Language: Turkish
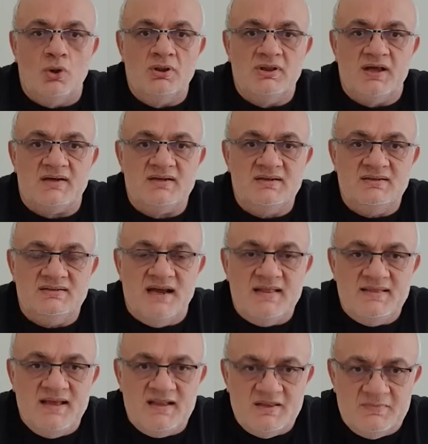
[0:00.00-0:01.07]
onları
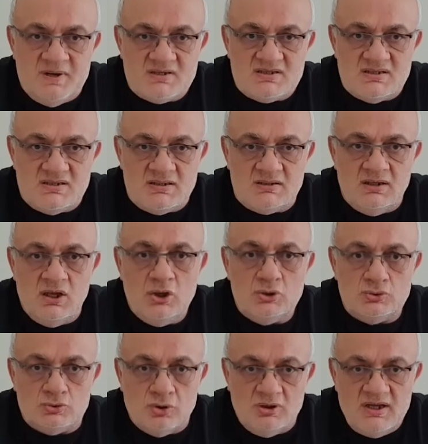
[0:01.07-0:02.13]
reddetmesidir.
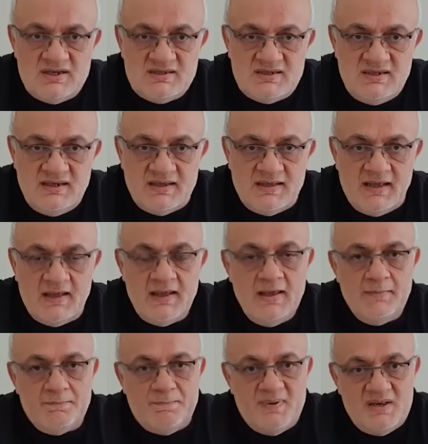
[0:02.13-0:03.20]
Dolayısıyla da
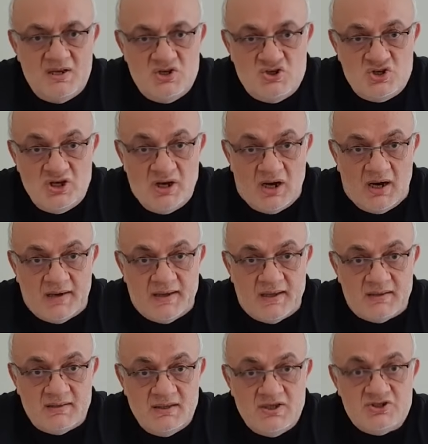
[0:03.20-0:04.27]
birinci
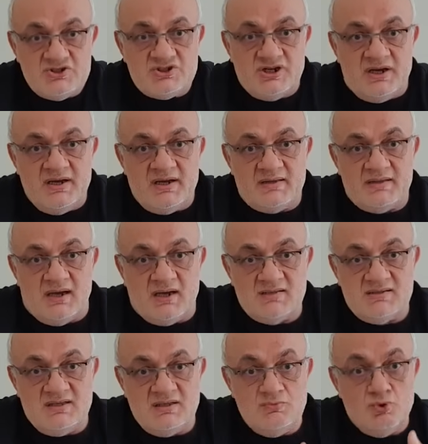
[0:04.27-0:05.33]
ayet şayet
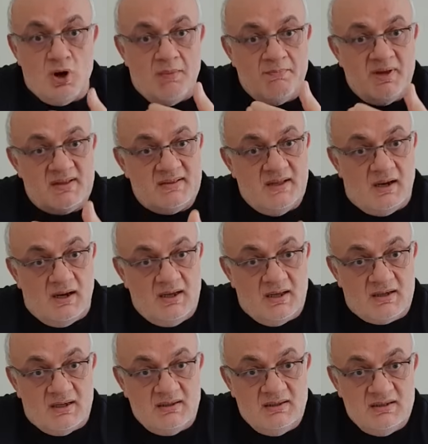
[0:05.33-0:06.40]
Hz. Muhammed ile
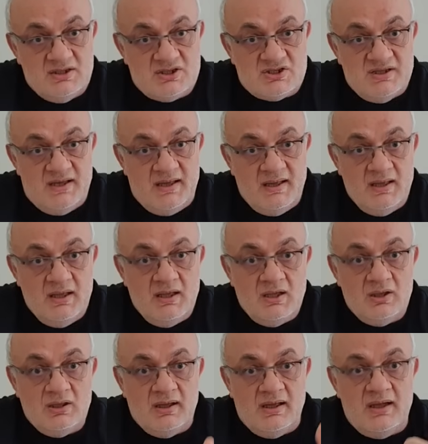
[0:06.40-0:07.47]
alakalı ise
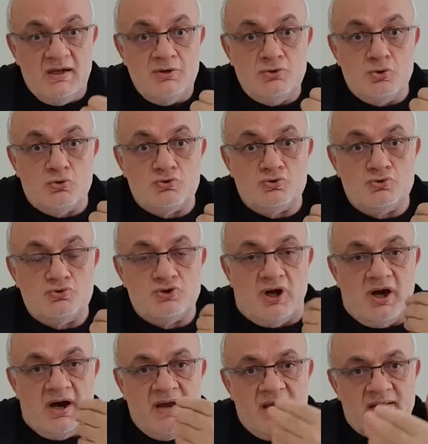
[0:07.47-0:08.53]
59.
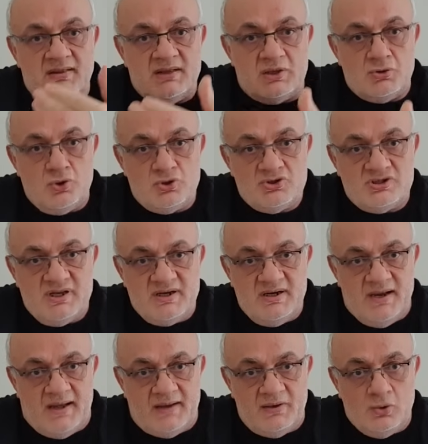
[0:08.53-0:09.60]
ayette
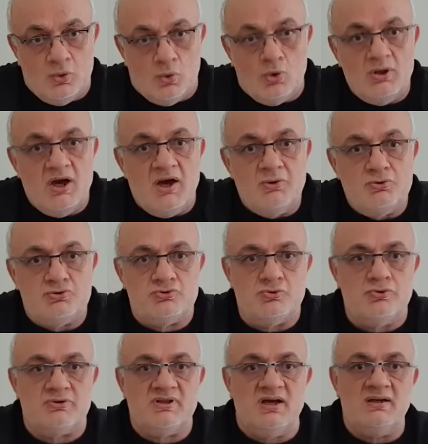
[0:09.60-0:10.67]
gösterilen
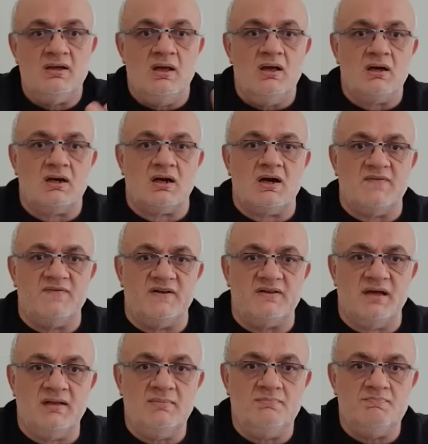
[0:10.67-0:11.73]
olağanüstülükler
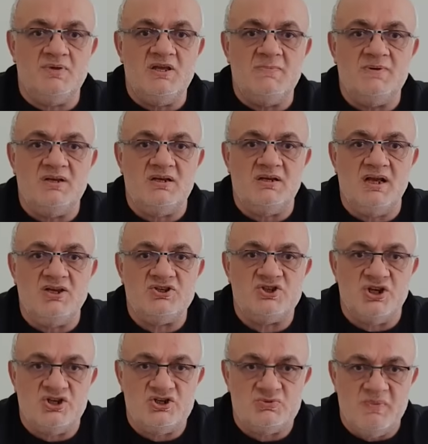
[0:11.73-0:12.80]
kafadan birbiriyle
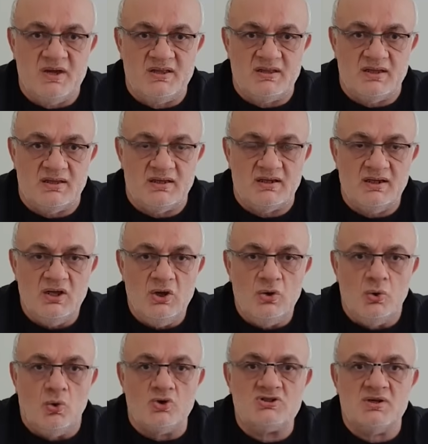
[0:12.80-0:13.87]
çelişmektedir.
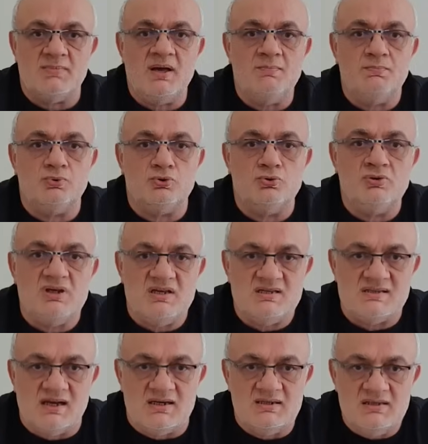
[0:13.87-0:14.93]
O zaman bunun
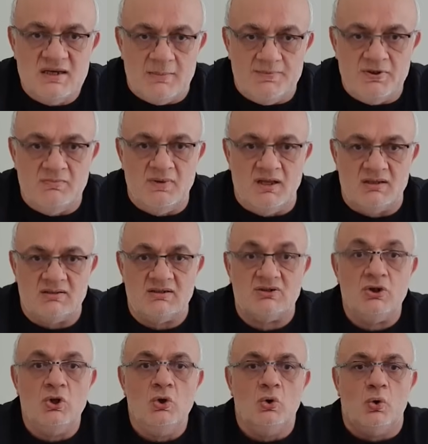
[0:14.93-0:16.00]
izahı yapılmalıdır.
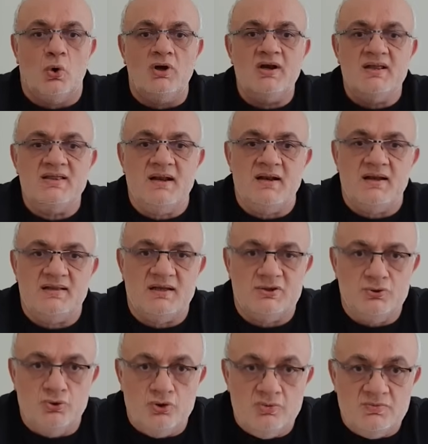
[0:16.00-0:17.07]
O nedenle de
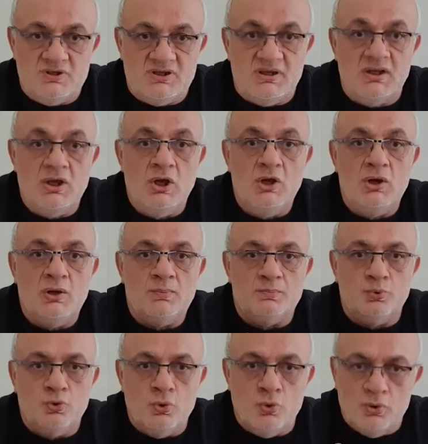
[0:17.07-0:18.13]
diyorum ki
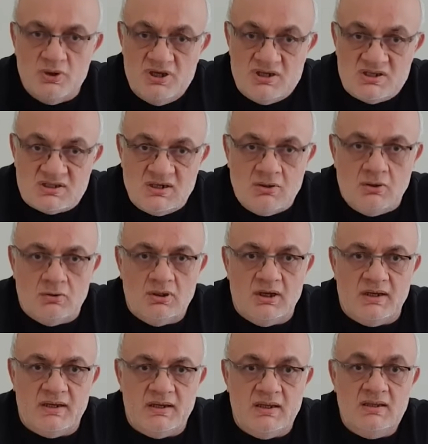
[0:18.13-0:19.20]
bu İsra
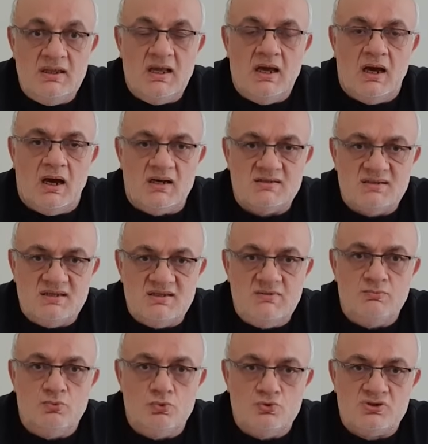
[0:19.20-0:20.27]
olayının Hz.
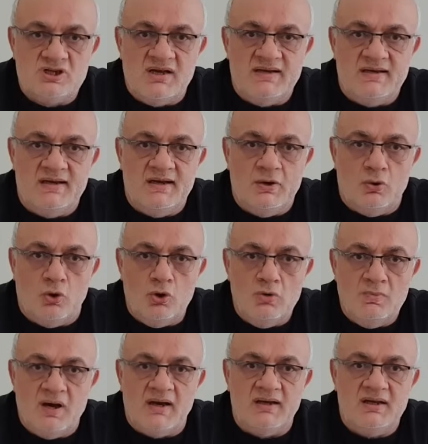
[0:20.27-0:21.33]
Musa ile
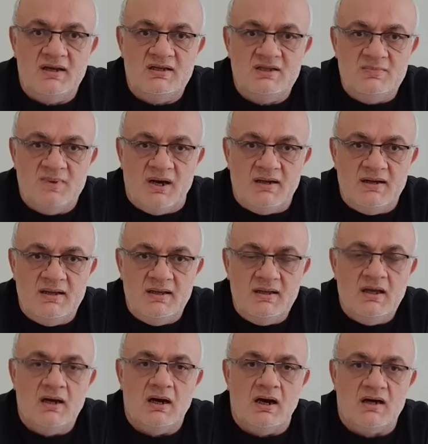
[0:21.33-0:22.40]
olma
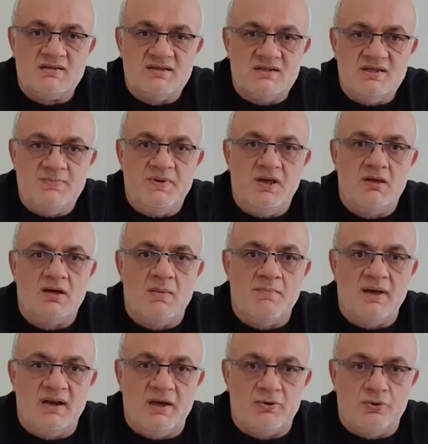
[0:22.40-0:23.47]
ihtimali Hz.
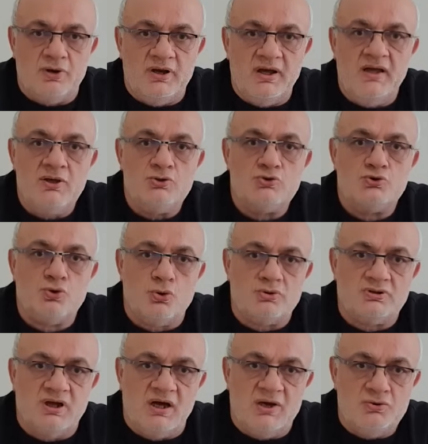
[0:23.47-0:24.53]
Peygamber'e göre
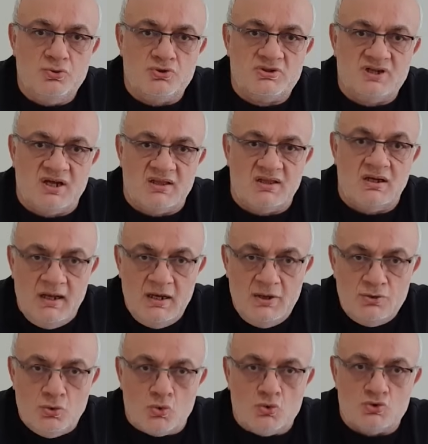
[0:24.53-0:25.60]
çok daha yüksek.
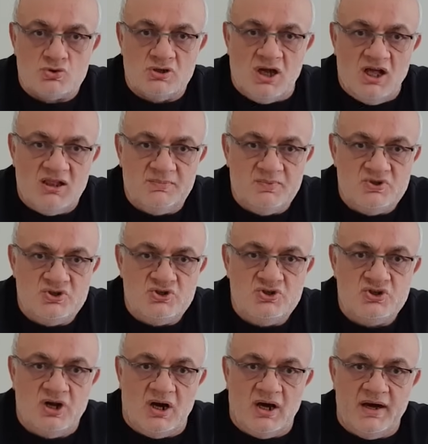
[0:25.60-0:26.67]

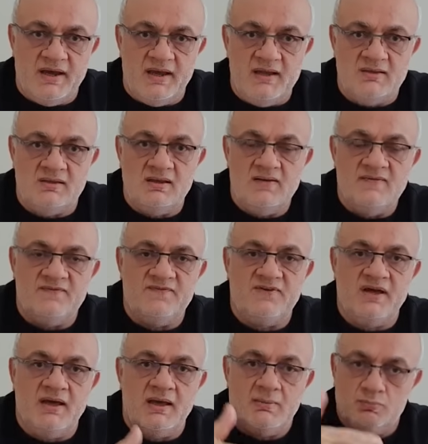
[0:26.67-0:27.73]
59-60. ayet
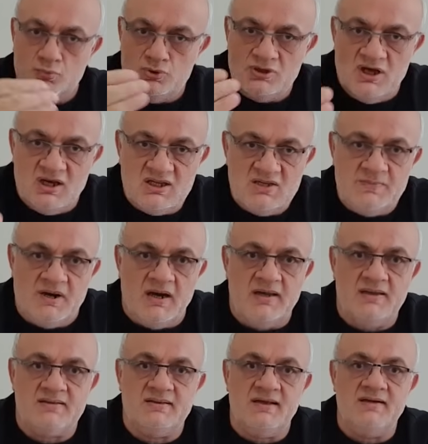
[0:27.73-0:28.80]
ve mütakip
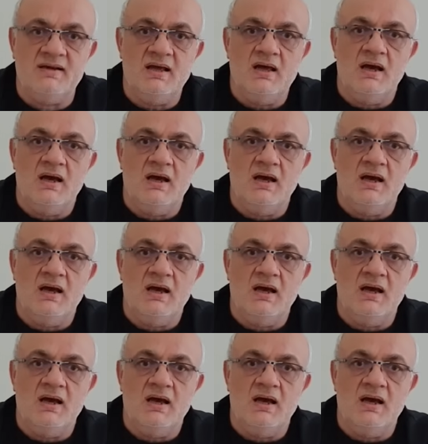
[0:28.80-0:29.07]
ayetler